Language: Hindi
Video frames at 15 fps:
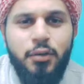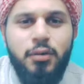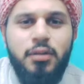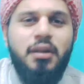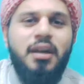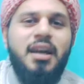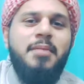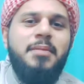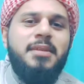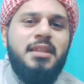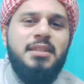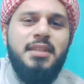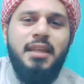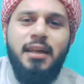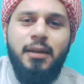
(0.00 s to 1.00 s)
और क्यामत
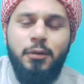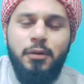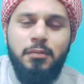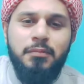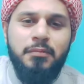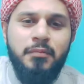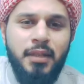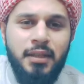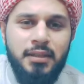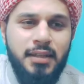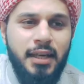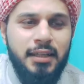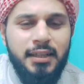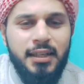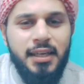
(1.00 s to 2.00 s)
तक चला रहे हो
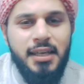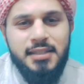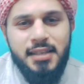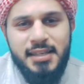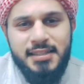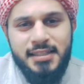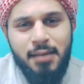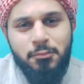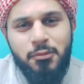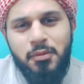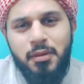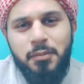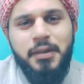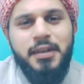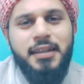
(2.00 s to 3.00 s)
यहाँ तक कि ईसा इस्लाम को
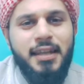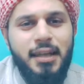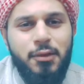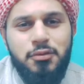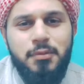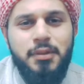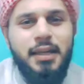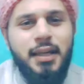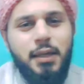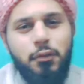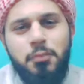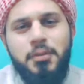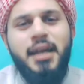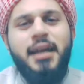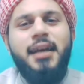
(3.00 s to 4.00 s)
भी लपेट दिया नाउजिल्ला की वो
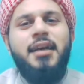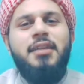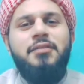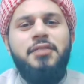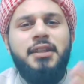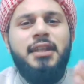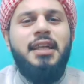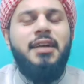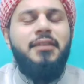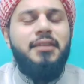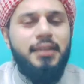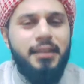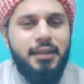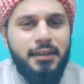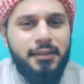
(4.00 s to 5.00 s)
भी आके अनफित की दावत
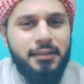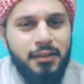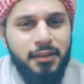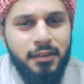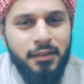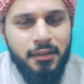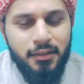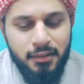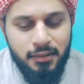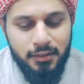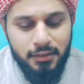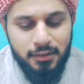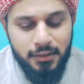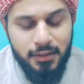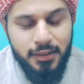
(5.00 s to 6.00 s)
देंगे
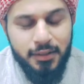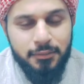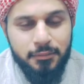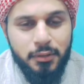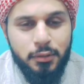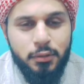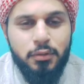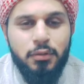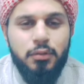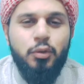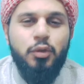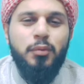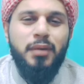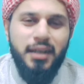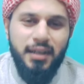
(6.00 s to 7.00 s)
ठीक है तो
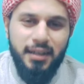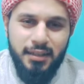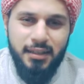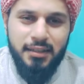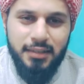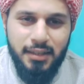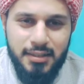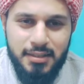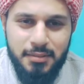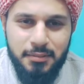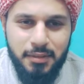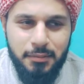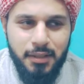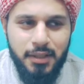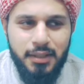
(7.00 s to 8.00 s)
तोबा करें अल्लाह ताला से
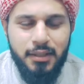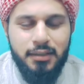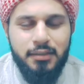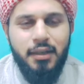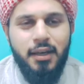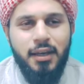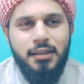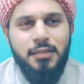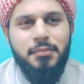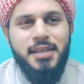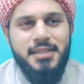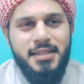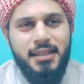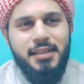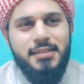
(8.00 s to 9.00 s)
मेरे भाई इतिहाद हम
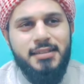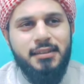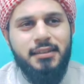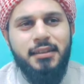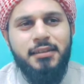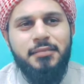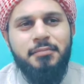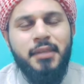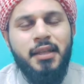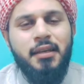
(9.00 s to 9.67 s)
ऐसे कर सकते हैं